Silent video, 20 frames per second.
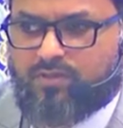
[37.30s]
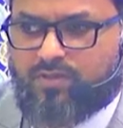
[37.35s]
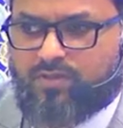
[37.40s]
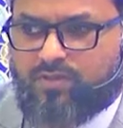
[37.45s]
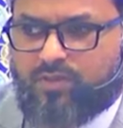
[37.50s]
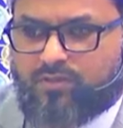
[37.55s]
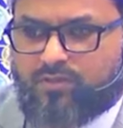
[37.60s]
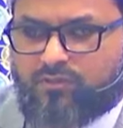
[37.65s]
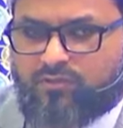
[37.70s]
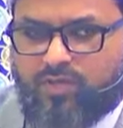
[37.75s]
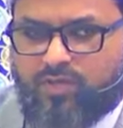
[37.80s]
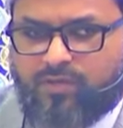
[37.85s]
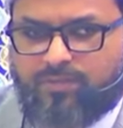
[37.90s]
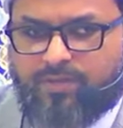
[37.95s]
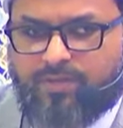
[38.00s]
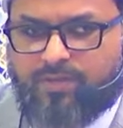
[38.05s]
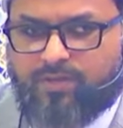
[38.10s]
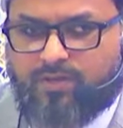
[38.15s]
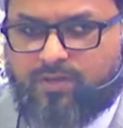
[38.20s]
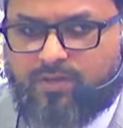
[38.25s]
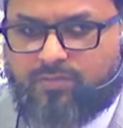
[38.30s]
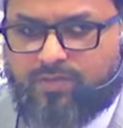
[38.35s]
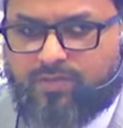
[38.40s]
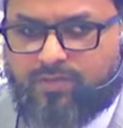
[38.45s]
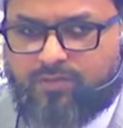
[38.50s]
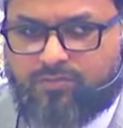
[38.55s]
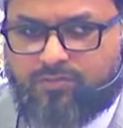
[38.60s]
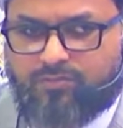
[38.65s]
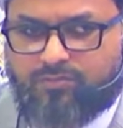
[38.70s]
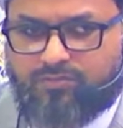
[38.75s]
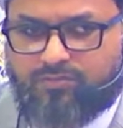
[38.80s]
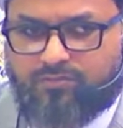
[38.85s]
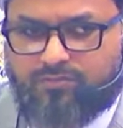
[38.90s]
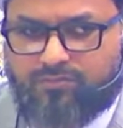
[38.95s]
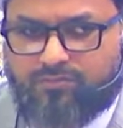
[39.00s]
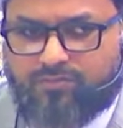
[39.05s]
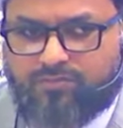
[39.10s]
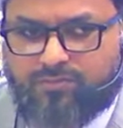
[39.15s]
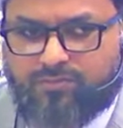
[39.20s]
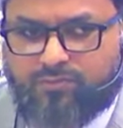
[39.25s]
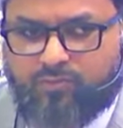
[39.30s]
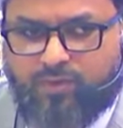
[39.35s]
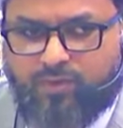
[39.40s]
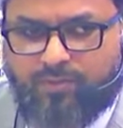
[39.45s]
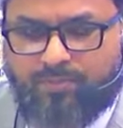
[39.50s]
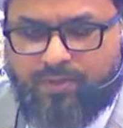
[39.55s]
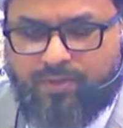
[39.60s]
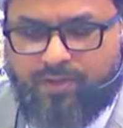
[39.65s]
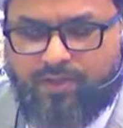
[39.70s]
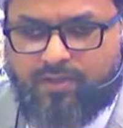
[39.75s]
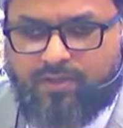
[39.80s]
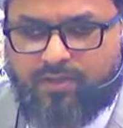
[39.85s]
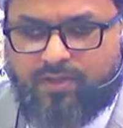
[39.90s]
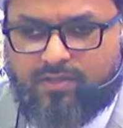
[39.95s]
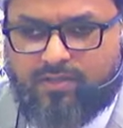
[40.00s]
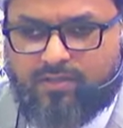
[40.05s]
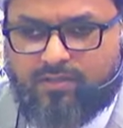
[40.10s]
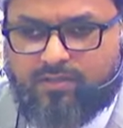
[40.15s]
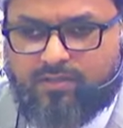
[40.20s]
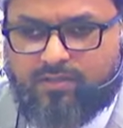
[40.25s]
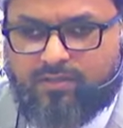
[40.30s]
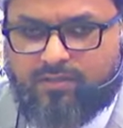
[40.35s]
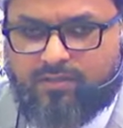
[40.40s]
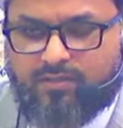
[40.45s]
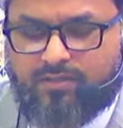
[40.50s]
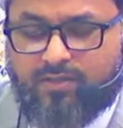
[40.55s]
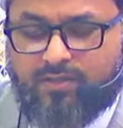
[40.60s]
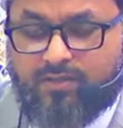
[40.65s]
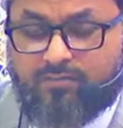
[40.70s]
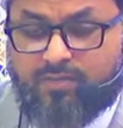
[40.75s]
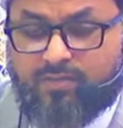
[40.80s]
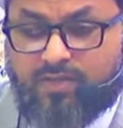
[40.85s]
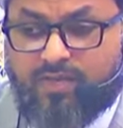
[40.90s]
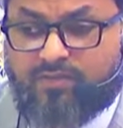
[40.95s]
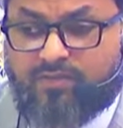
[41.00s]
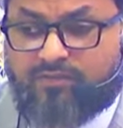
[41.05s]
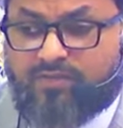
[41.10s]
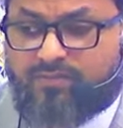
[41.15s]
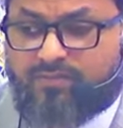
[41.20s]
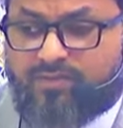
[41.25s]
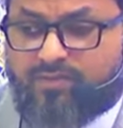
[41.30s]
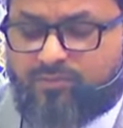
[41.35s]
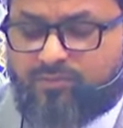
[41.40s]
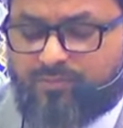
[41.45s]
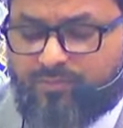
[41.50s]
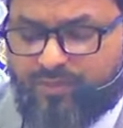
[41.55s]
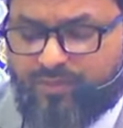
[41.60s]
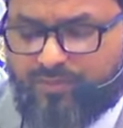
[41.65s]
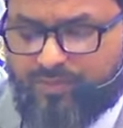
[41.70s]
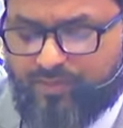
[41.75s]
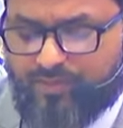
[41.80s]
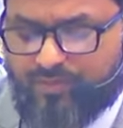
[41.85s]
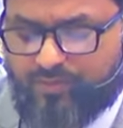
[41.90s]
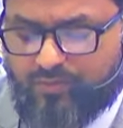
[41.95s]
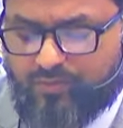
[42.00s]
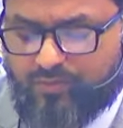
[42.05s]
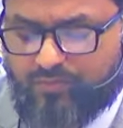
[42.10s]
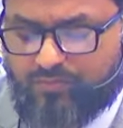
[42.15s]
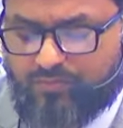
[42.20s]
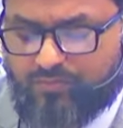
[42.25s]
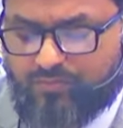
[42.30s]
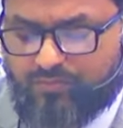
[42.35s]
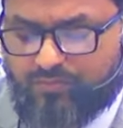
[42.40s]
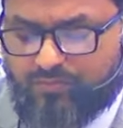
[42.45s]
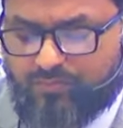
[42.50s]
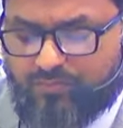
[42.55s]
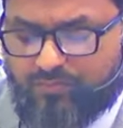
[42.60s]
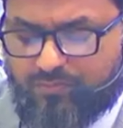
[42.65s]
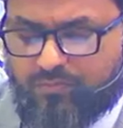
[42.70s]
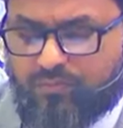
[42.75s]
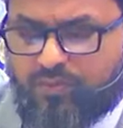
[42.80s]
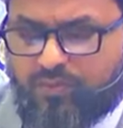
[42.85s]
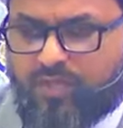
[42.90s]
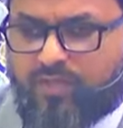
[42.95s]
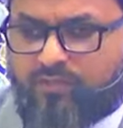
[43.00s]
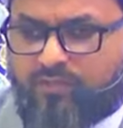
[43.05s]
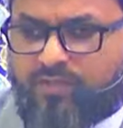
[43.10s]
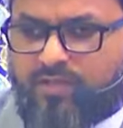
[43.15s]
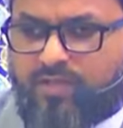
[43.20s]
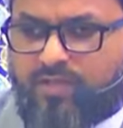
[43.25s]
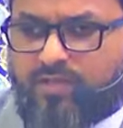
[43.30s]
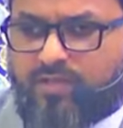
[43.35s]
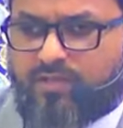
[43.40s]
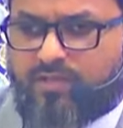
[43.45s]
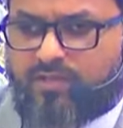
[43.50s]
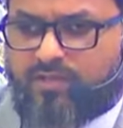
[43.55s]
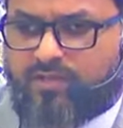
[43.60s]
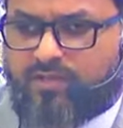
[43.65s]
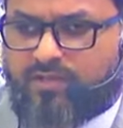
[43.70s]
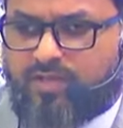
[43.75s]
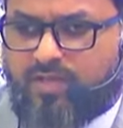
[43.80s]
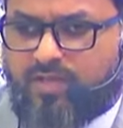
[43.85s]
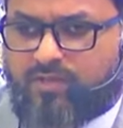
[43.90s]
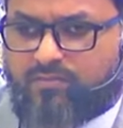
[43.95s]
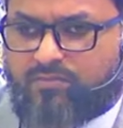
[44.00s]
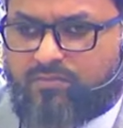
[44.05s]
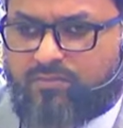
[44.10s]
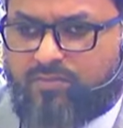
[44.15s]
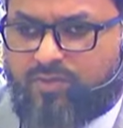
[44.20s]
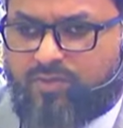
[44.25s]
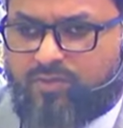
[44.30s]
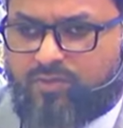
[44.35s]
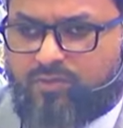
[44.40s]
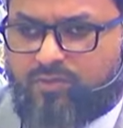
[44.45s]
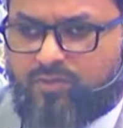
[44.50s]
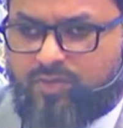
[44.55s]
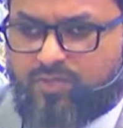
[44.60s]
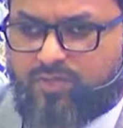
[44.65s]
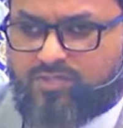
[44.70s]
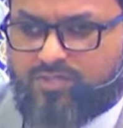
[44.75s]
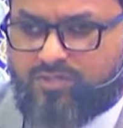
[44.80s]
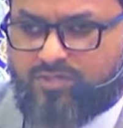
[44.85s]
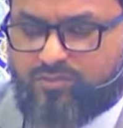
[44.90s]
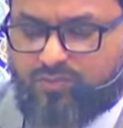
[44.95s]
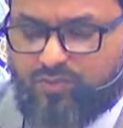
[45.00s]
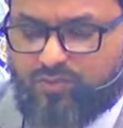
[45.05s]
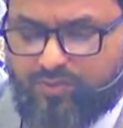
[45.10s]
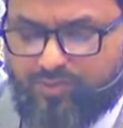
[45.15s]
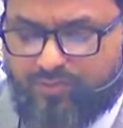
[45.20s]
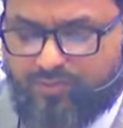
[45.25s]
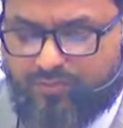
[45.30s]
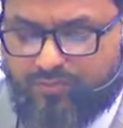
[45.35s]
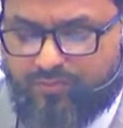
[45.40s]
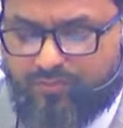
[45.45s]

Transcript: அத்துணை பேர்கள் மீதும் குறிப்பாக நம் அனைவர் மீதும் என்றென்றும் உண்டாவதாக என்று ஆரம்பமாக துவா செய்து கொள்கின்றோம்